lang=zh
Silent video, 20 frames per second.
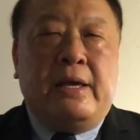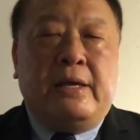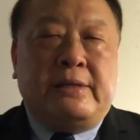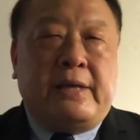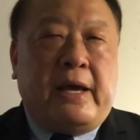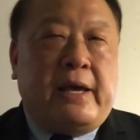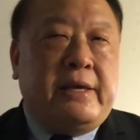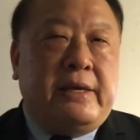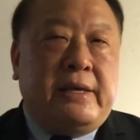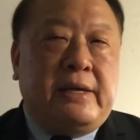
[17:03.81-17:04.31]

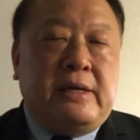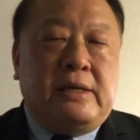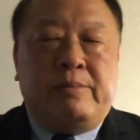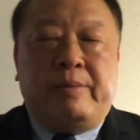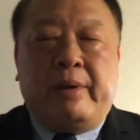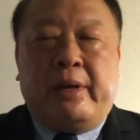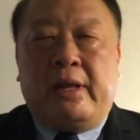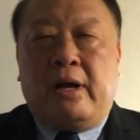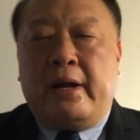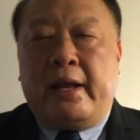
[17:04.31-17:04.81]
在一个礼
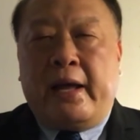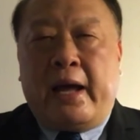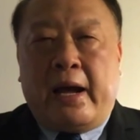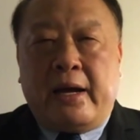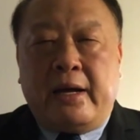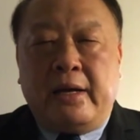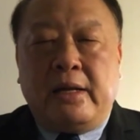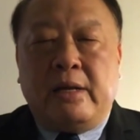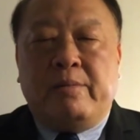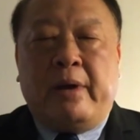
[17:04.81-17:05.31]
拜到两
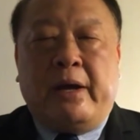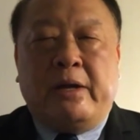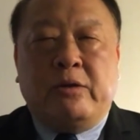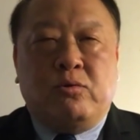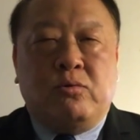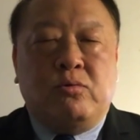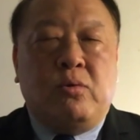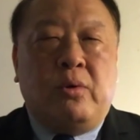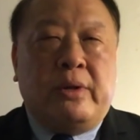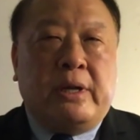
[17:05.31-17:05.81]
个礼拜，
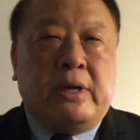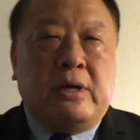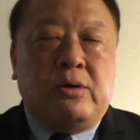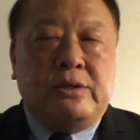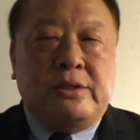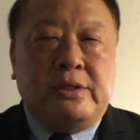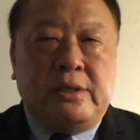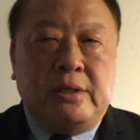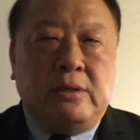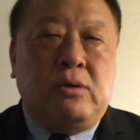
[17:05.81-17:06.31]
如果能够
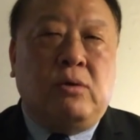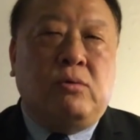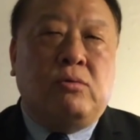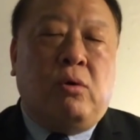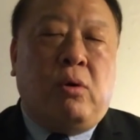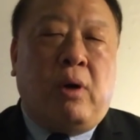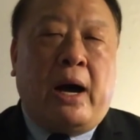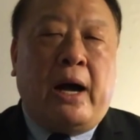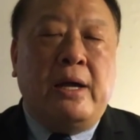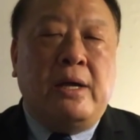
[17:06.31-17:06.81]
行动的
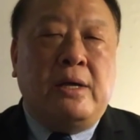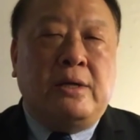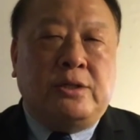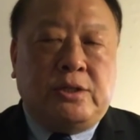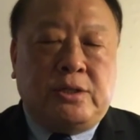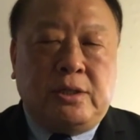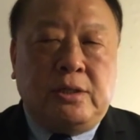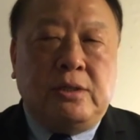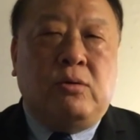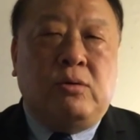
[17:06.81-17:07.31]
话，
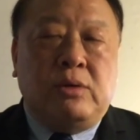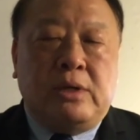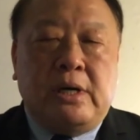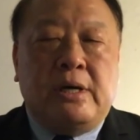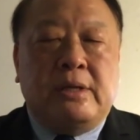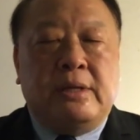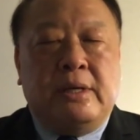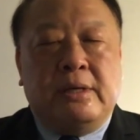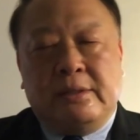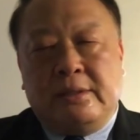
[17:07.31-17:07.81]
是有可
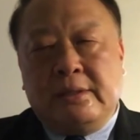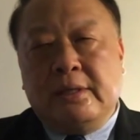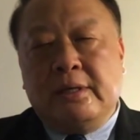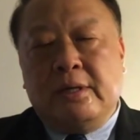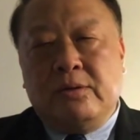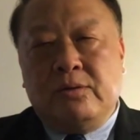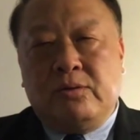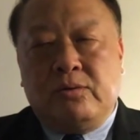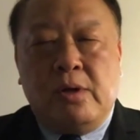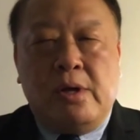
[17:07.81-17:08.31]
能这
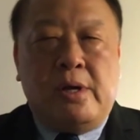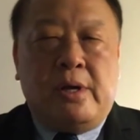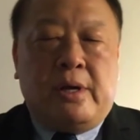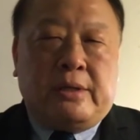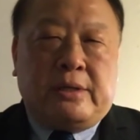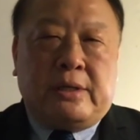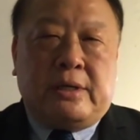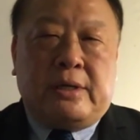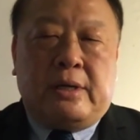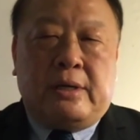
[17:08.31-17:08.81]
个
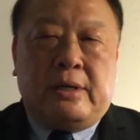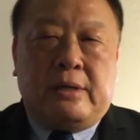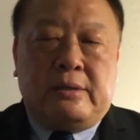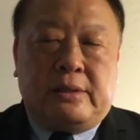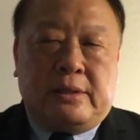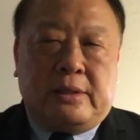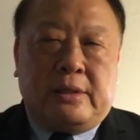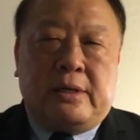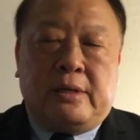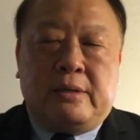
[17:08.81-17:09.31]
这个
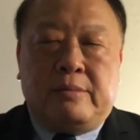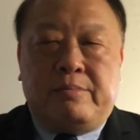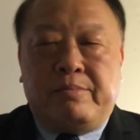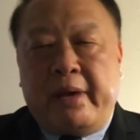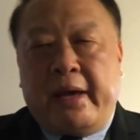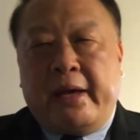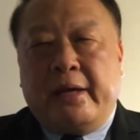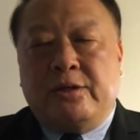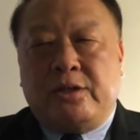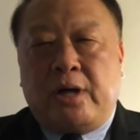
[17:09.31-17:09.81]
这个
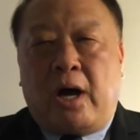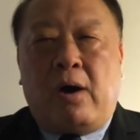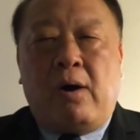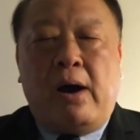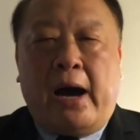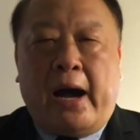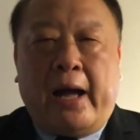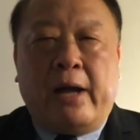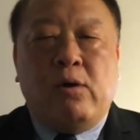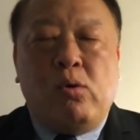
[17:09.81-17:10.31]
美朝
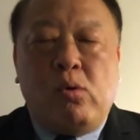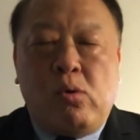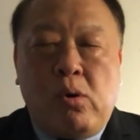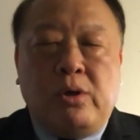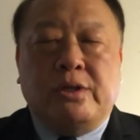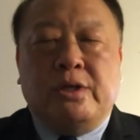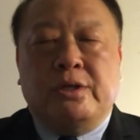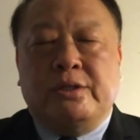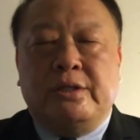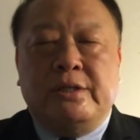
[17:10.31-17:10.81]
韩
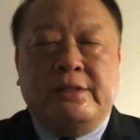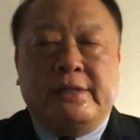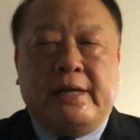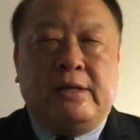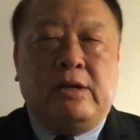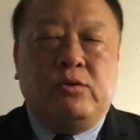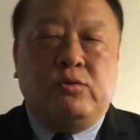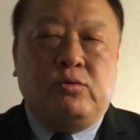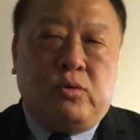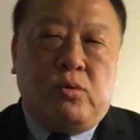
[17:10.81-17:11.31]
或者是加
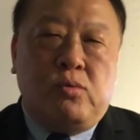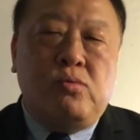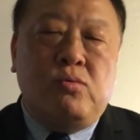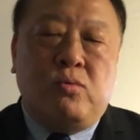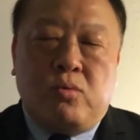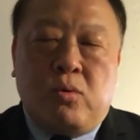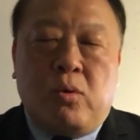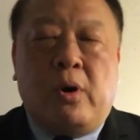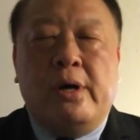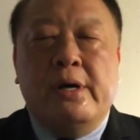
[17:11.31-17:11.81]
上中
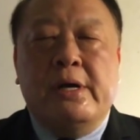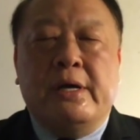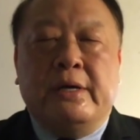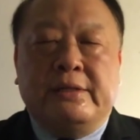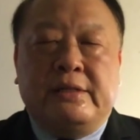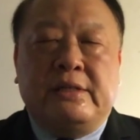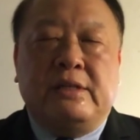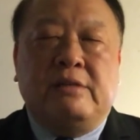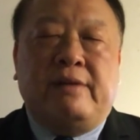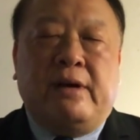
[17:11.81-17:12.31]
国
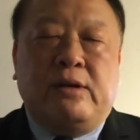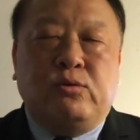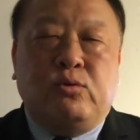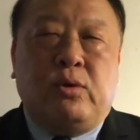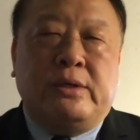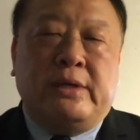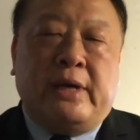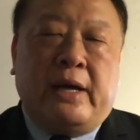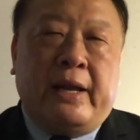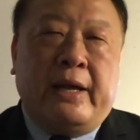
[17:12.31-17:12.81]
四方
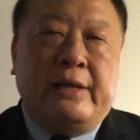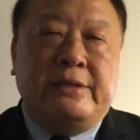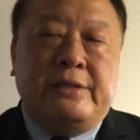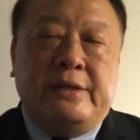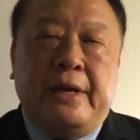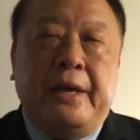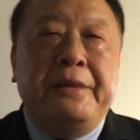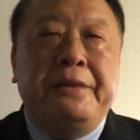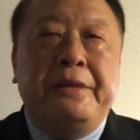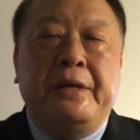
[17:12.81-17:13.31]
坐下来
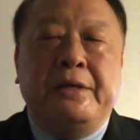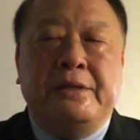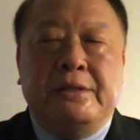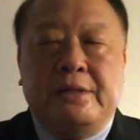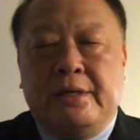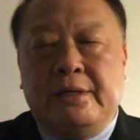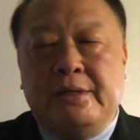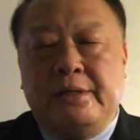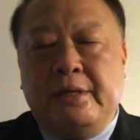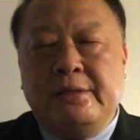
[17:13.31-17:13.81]
签订这
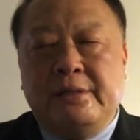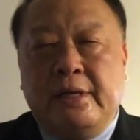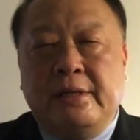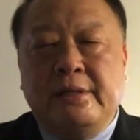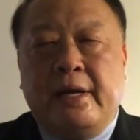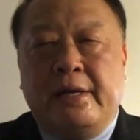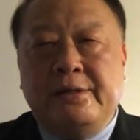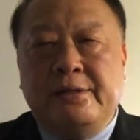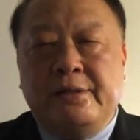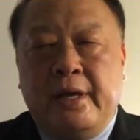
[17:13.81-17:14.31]
个停停
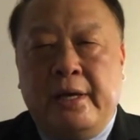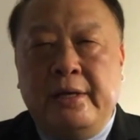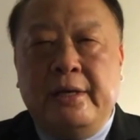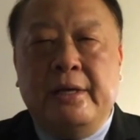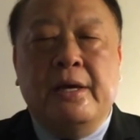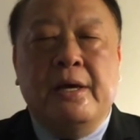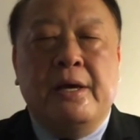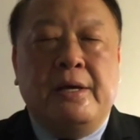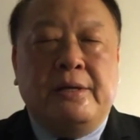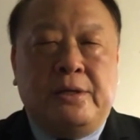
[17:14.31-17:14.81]
战协
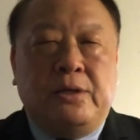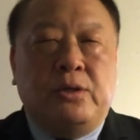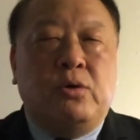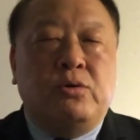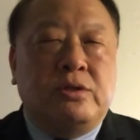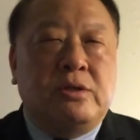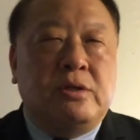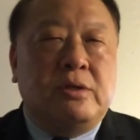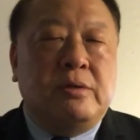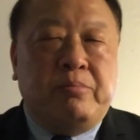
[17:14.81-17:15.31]
议，这
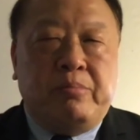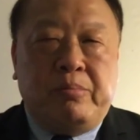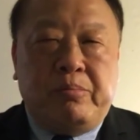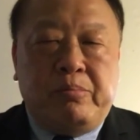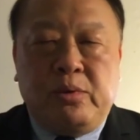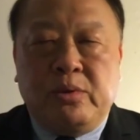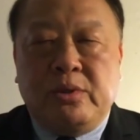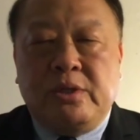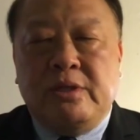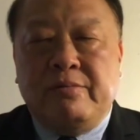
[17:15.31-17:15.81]
都是
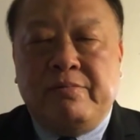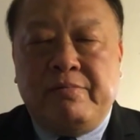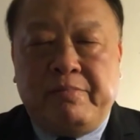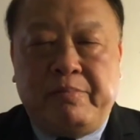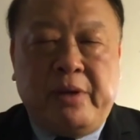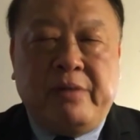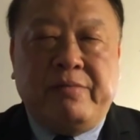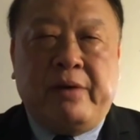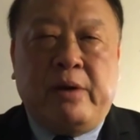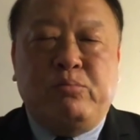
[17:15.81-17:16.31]
不是
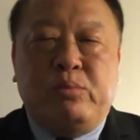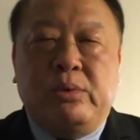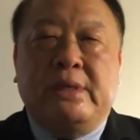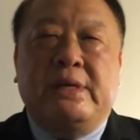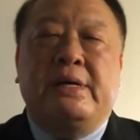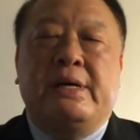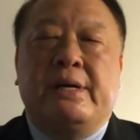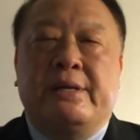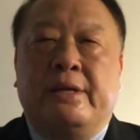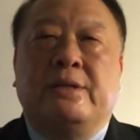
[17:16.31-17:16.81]
并非不
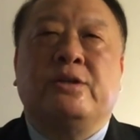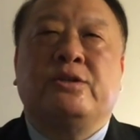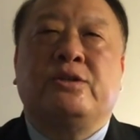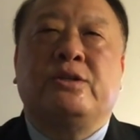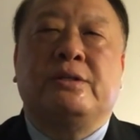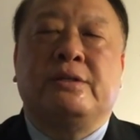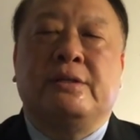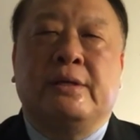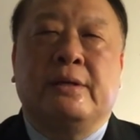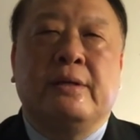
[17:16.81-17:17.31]
可能的
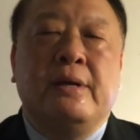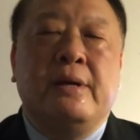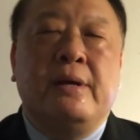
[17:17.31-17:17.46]
事情。